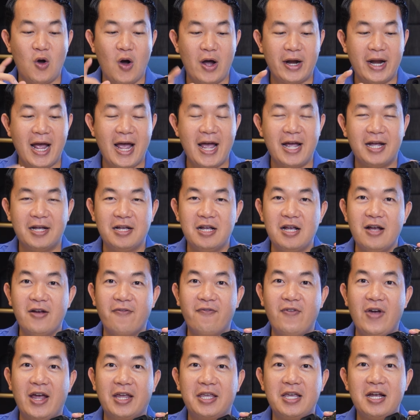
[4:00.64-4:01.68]
ngoài ra
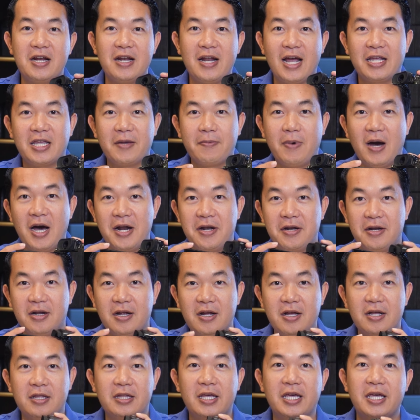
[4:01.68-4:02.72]
về chức năng chụp hình
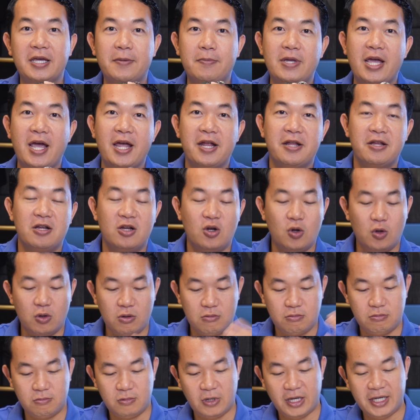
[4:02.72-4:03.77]
thì trên
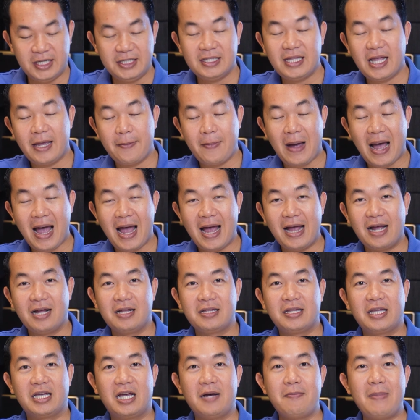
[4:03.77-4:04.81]
XT3
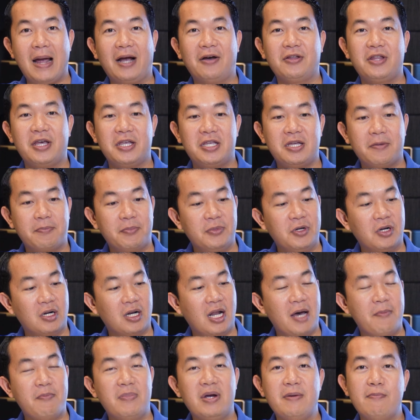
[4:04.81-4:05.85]
thì các bạn có thể chụp được
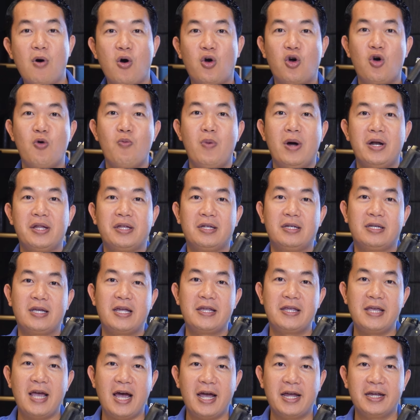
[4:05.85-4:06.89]
là 11 khung hình
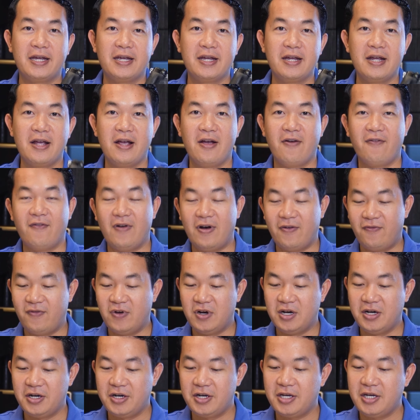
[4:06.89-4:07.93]
trên giây và
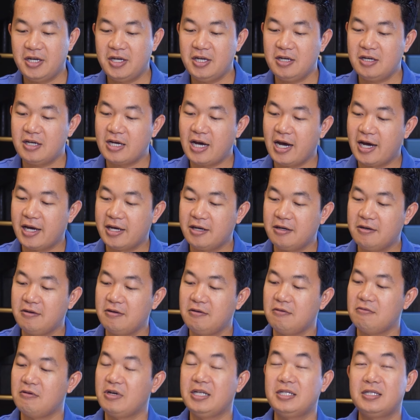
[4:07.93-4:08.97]
với cái
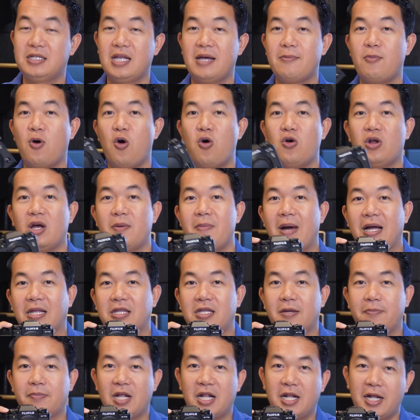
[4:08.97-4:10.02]
XT4 các bạn
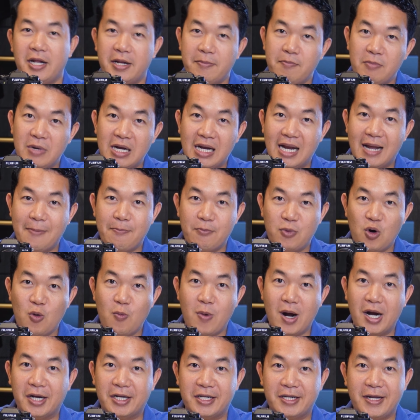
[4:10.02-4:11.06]
chụp lên đến 15 khung
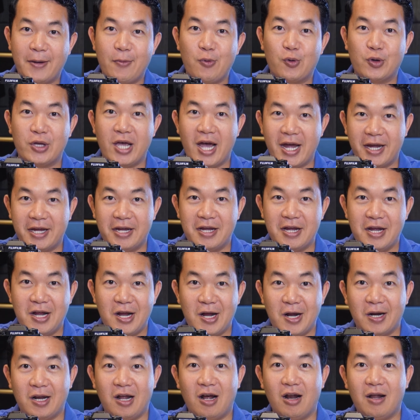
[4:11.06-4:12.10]
hình trên một giây
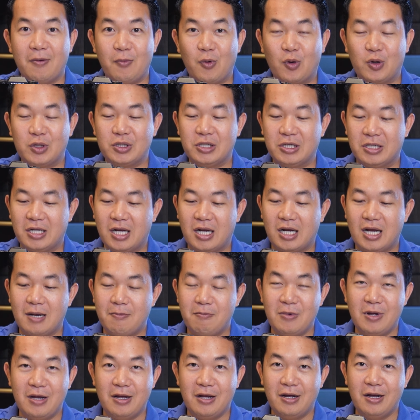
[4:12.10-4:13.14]
đó là một cái sự nâng cấp
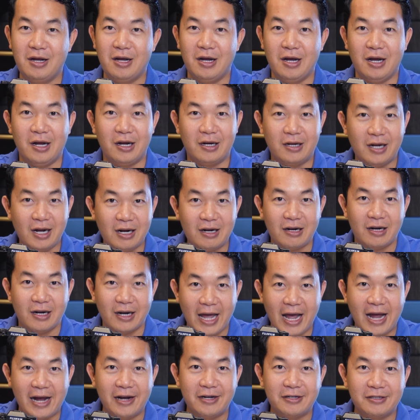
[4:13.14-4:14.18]
rất
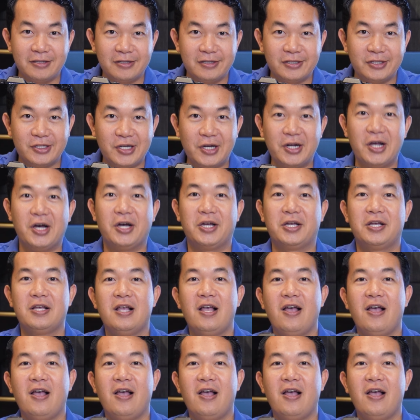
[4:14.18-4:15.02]
đáng chờ đợi